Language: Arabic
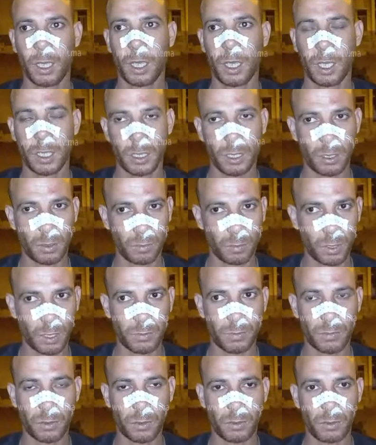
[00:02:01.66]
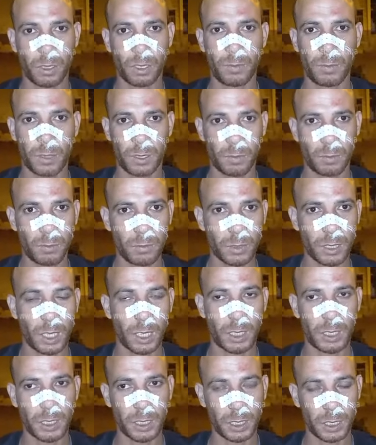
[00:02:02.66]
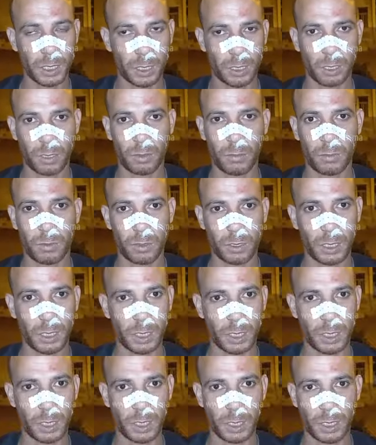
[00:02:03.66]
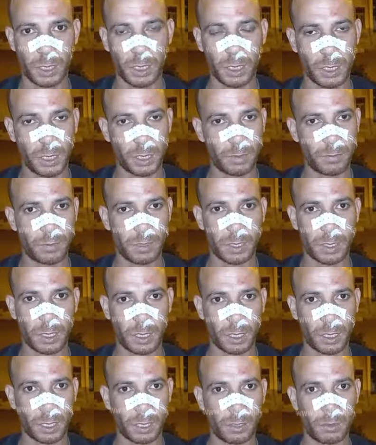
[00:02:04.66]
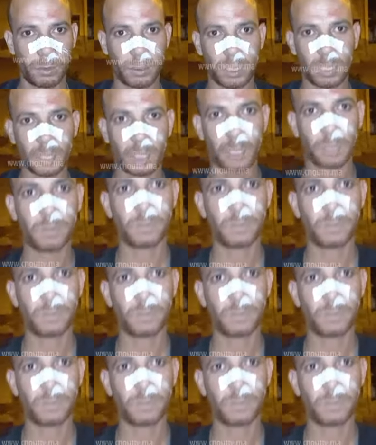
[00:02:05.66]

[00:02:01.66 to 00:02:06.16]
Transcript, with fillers: هذا هما اللي فكونا منه طاح شي كيضرب وشي كيدي لينا في رزقنا وشي كيبان